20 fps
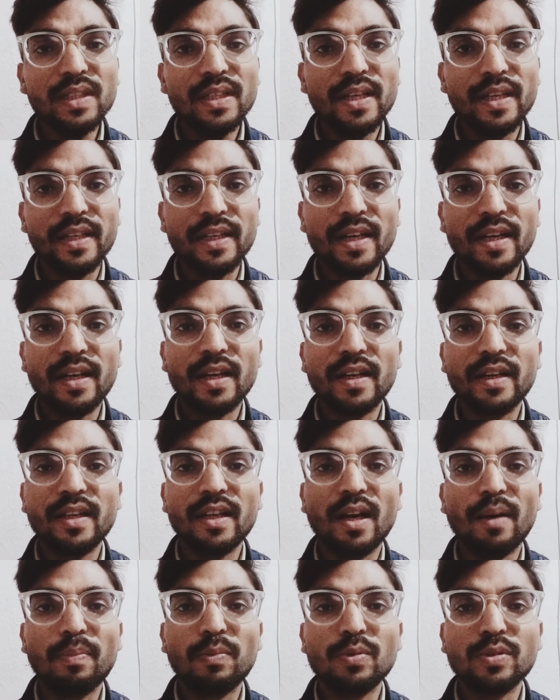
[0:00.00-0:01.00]
एक एक करके
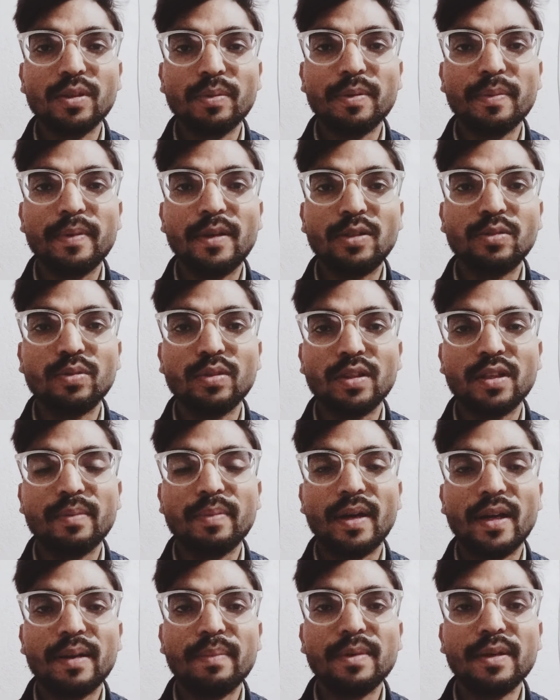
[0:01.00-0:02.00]
आपको सभी वरायटियों के
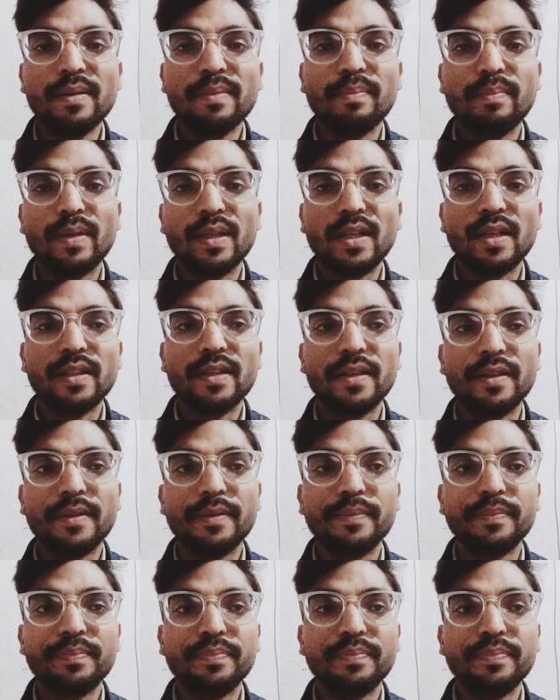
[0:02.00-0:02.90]
बारे में बताते हैं